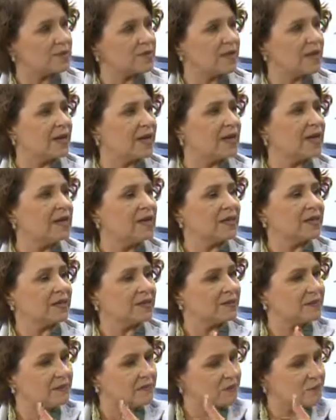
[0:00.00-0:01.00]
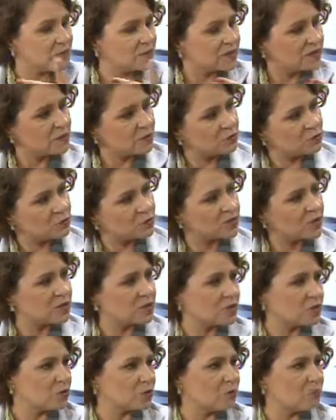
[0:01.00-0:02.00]
né, que nos dão todo
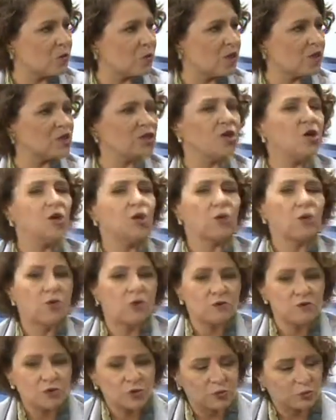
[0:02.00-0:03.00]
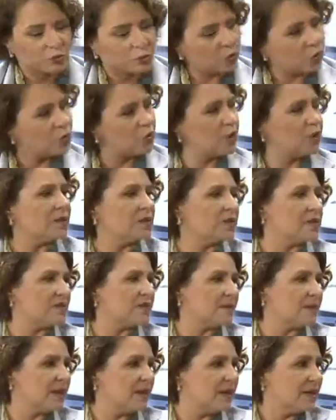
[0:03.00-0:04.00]
esse suporte,
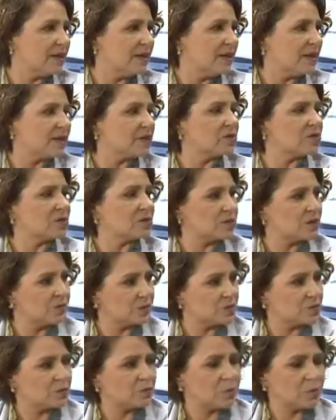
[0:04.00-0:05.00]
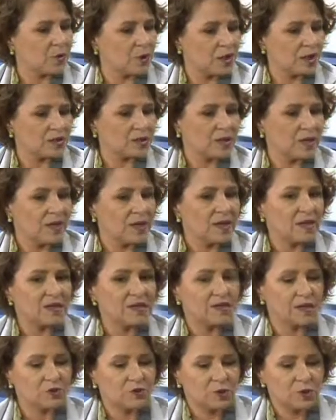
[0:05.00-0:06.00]
consultores, né, que nos dão esse suporte. A
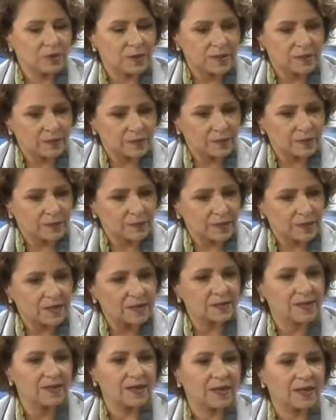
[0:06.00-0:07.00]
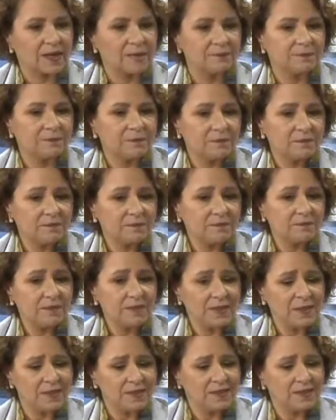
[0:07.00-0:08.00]
Saúde Brasil também está
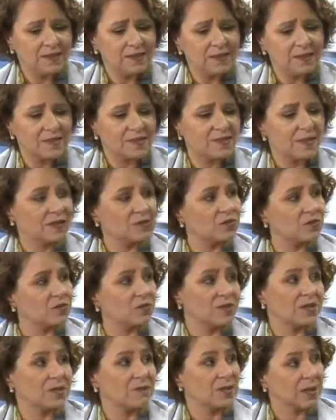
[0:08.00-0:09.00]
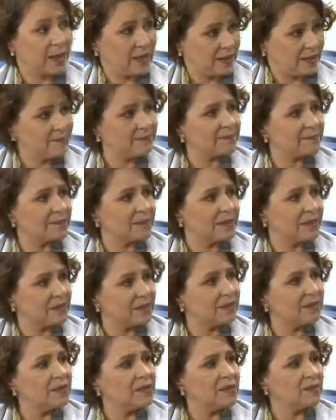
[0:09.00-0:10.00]
credenciado com o Sebrae,
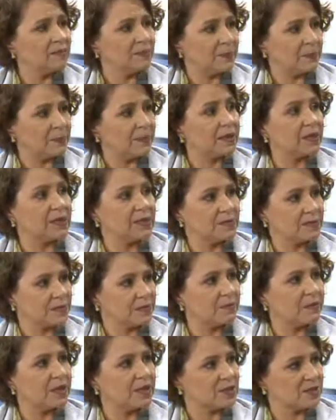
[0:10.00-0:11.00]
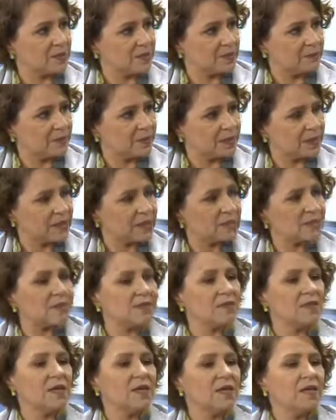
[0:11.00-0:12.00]
né, para pequenas e médias
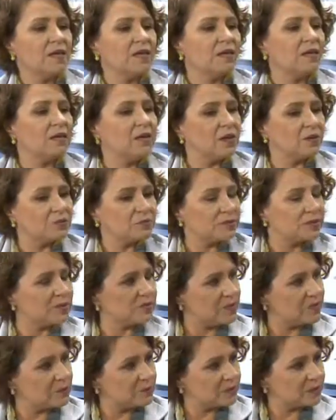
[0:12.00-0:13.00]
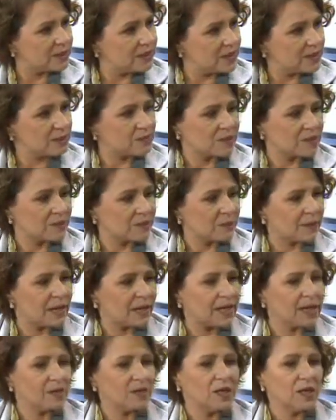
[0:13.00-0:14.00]
empresas. É não não tem o
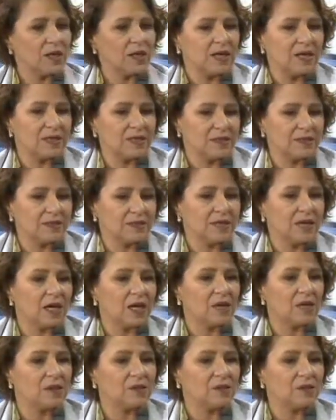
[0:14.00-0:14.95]
Sebrae ainda